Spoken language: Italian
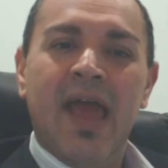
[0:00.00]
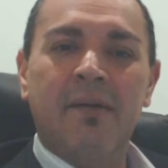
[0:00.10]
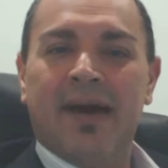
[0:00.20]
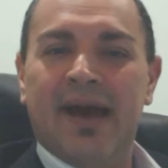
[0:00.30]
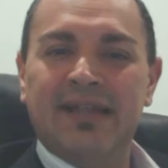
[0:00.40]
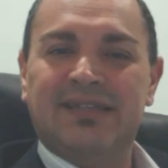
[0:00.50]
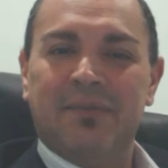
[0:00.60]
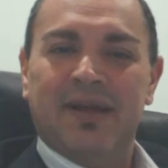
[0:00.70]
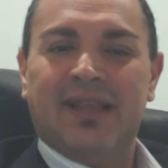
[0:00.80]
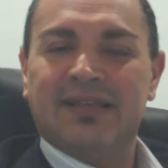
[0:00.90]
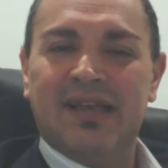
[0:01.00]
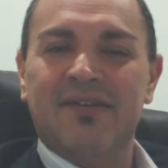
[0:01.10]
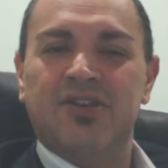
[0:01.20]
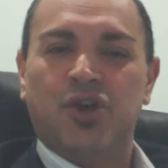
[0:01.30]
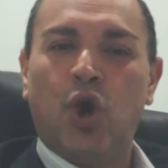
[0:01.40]
E magari si mette a
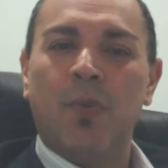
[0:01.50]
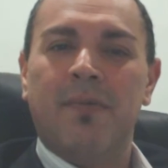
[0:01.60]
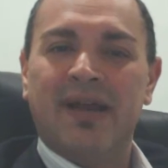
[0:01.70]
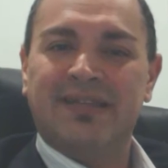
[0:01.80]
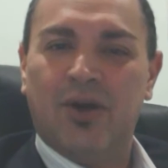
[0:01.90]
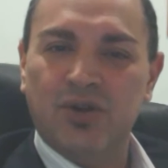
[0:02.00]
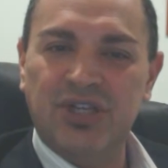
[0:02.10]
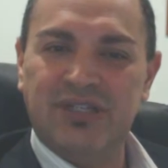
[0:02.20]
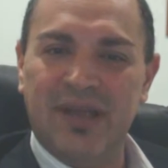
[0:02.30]
scrivere e dice come mai se è così